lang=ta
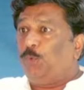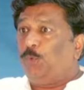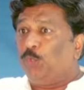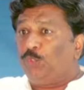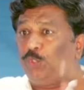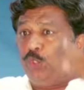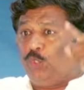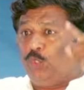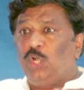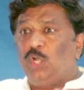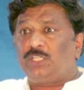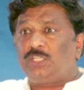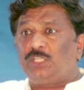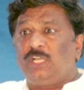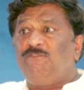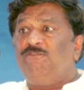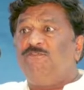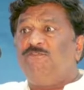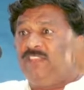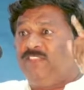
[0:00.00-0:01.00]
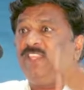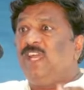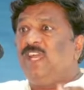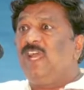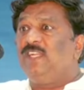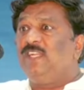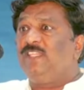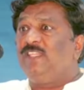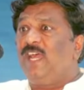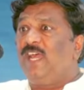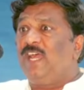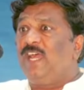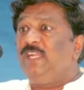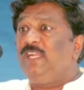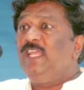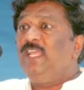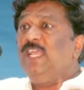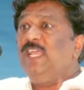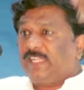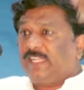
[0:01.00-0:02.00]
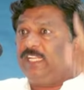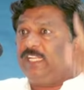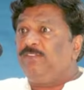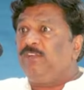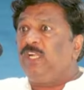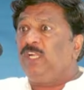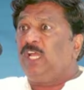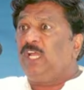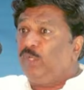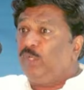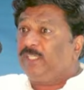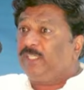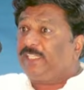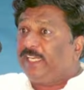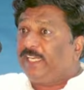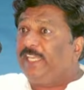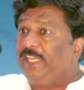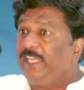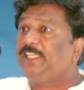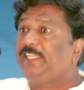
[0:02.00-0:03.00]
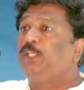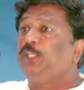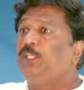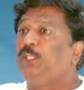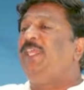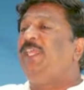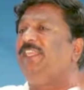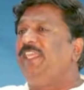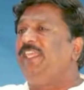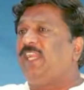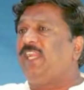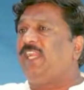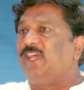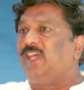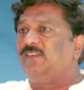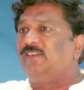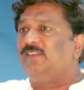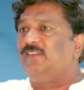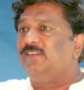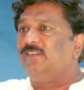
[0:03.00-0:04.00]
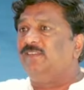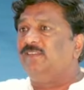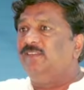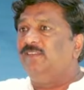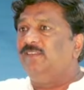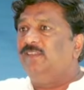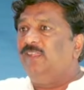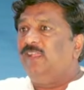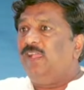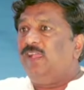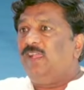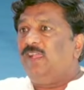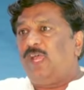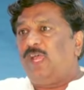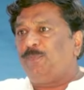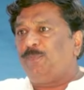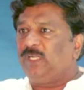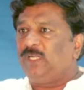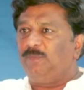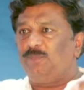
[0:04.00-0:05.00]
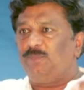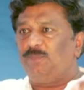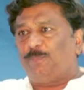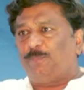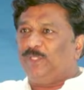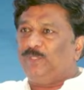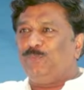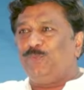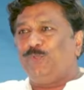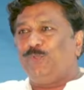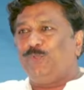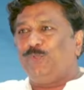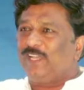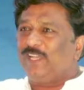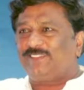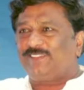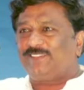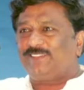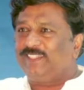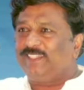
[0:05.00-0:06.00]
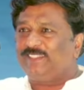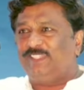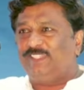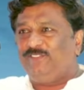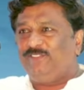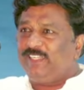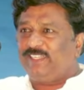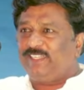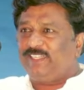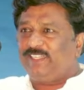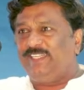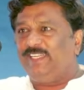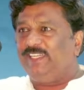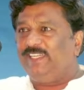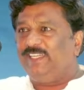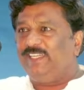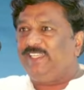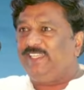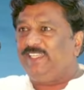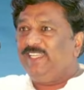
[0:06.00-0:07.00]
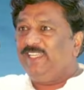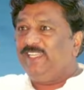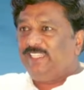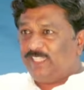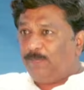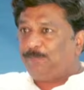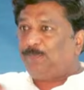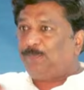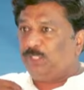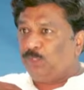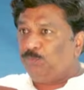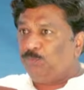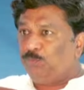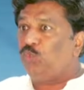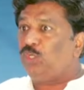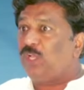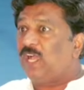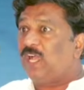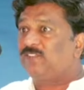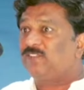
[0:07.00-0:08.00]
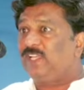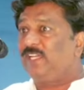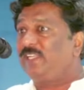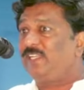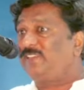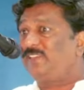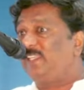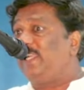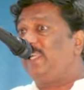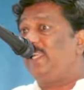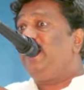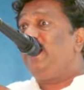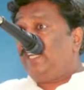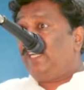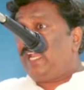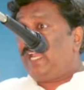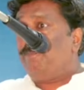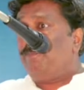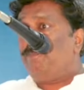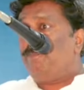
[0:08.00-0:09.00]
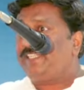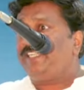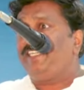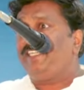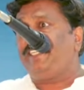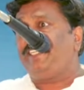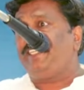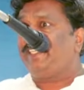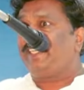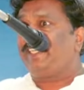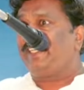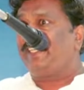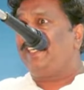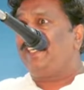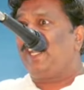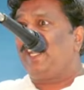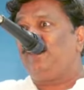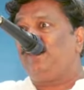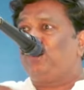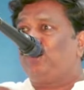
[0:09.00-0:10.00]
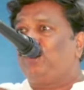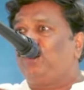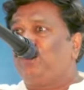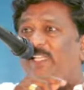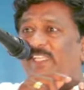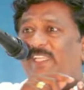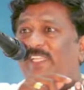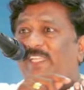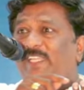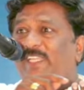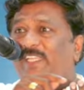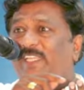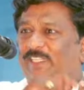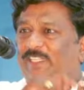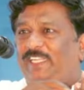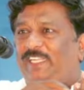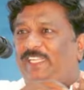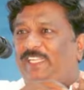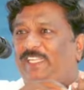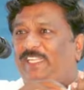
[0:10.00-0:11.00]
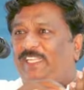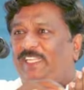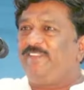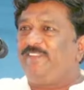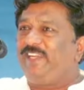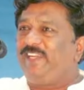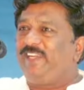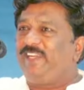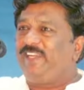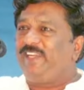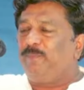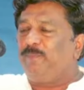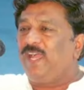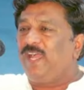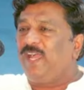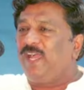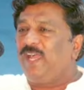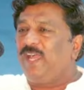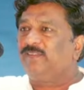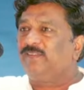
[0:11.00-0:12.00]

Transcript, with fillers: பொது நோக்கம் வந்தால்தான் கடவுள் அருள் கிடைக்கும் என்கிறார் அப்போ நாம் பதிமூணு ஆசாரத்தையும் வீட்டில் எழுதி இந்த பதிமூணு ஆசாரத்தில் நான் மாட்டிட்டு இருக்கிறேனான்னு சொல்லி நாம டிக் பண்ண வேண்டாமா